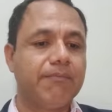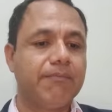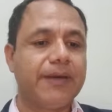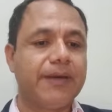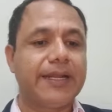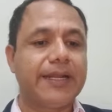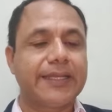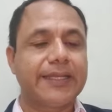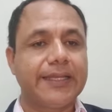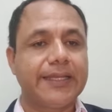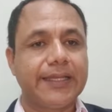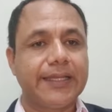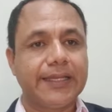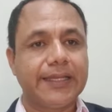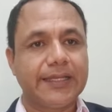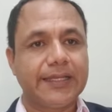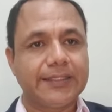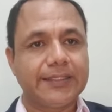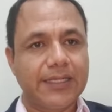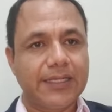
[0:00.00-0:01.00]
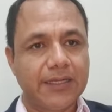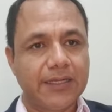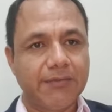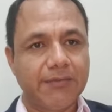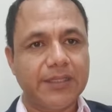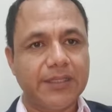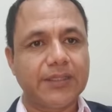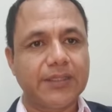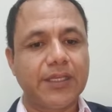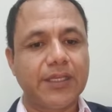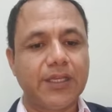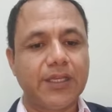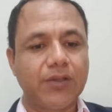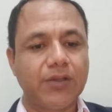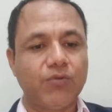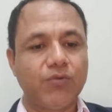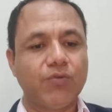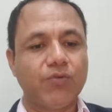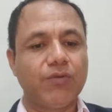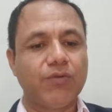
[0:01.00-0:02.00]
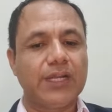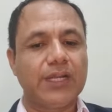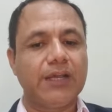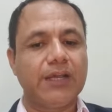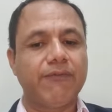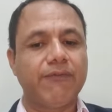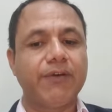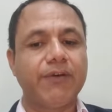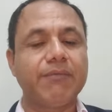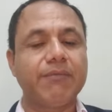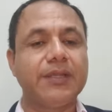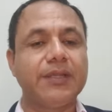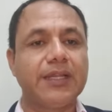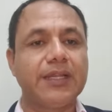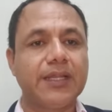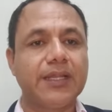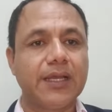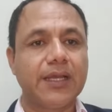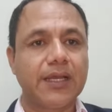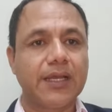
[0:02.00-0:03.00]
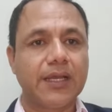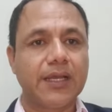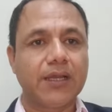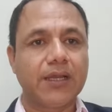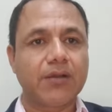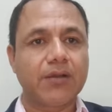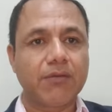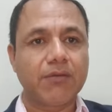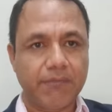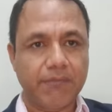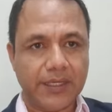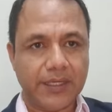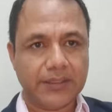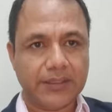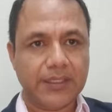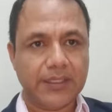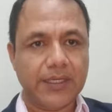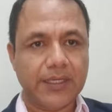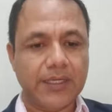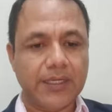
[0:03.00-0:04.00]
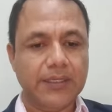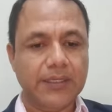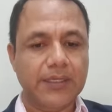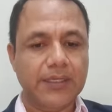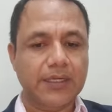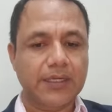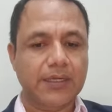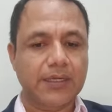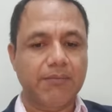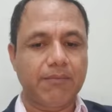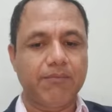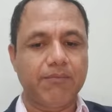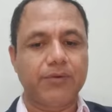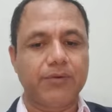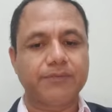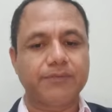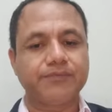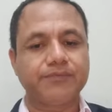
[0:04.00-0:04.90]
para que se alimente una familia completa del campo.